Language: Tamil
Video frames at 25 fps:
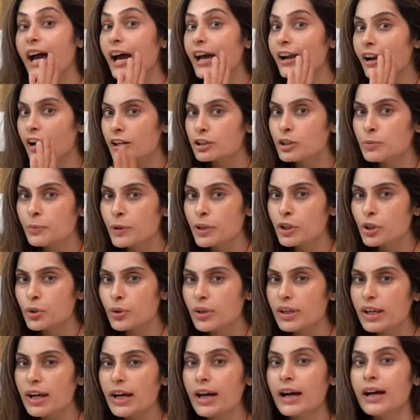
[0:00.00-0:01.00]
அண்ட் அது
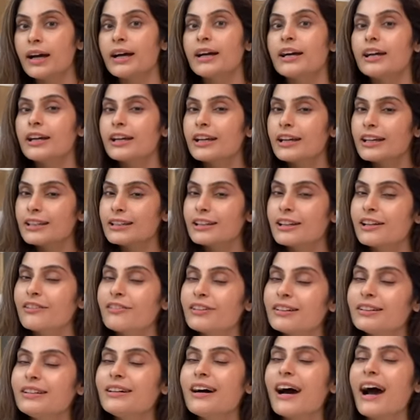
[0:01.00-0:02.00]
மட்டும் இல்லை இதில்
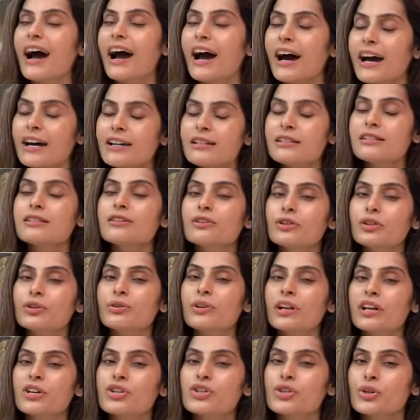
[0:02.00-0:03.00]
வந்து ஏர்
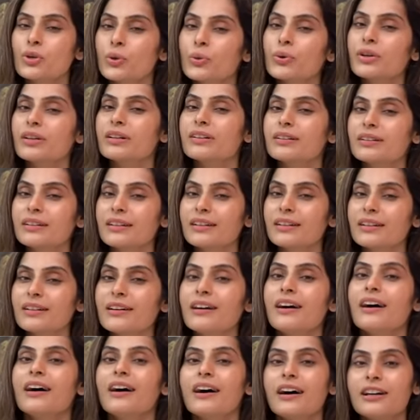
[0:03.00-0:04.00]
சர்க்குலேஷனும் இருக்குங்க
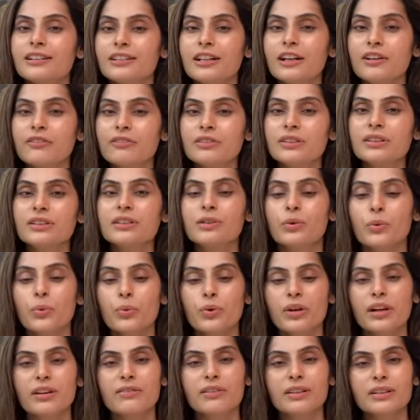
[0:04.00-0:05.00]
அதாவது
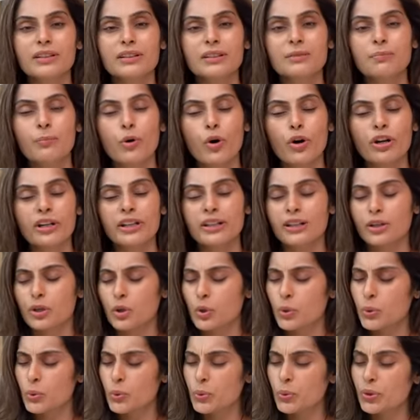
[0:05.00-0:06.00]
உங்களை வந்து பாடியை
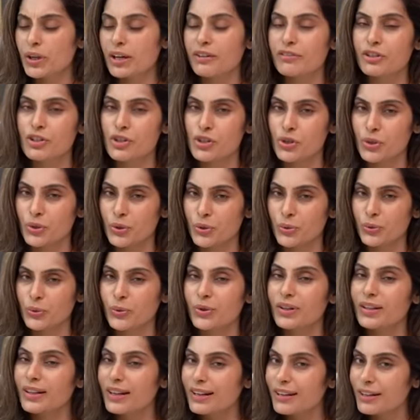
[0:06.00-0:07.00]
கூலாக
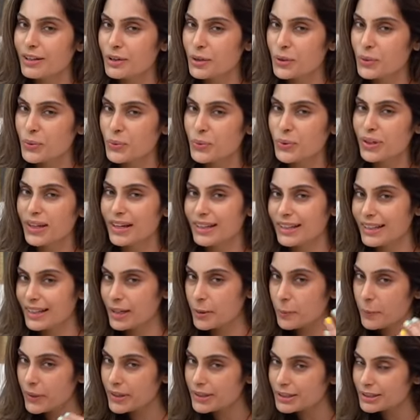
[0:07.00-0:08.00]
வச்சுக்கணும் நல்லா கூலாக
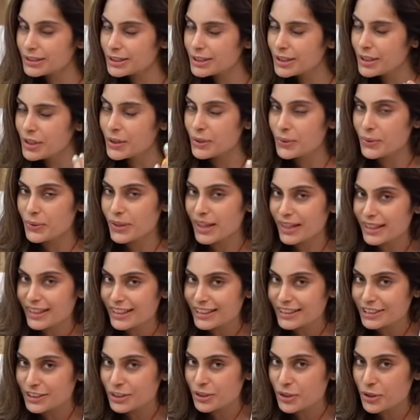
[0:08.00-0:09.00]
நீங்கள் படுத்து கூலாக
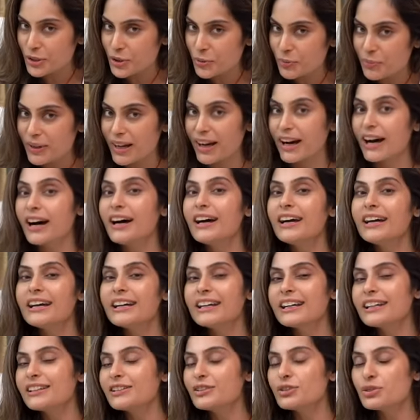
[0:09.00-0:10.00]
எழுந்துக்கணும்னா
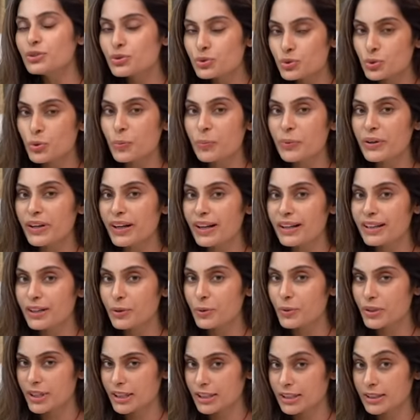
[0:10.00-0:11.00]
இது
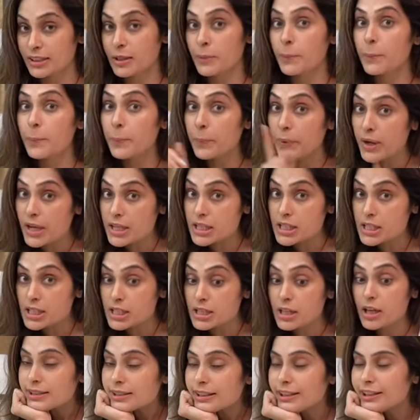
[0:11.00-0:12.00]
சூப்பரான ஒரு இது ப்ளஸ்
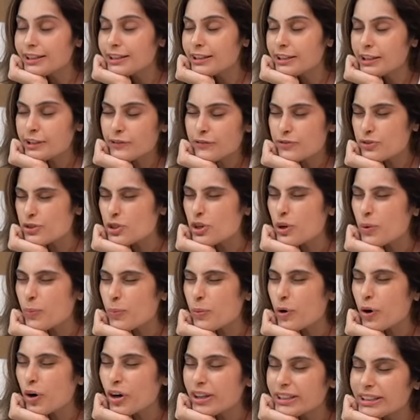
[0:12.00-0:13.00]
இட் கிவ்ஸ்
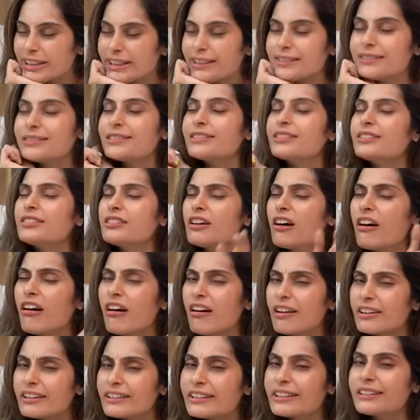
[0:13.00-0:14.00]
யோர் பாடி
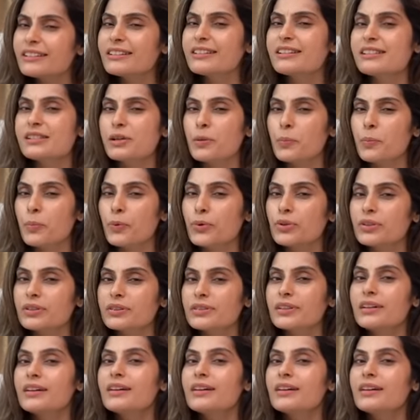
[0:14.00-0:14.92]
டார்கெட்டட் சப்போர்ட்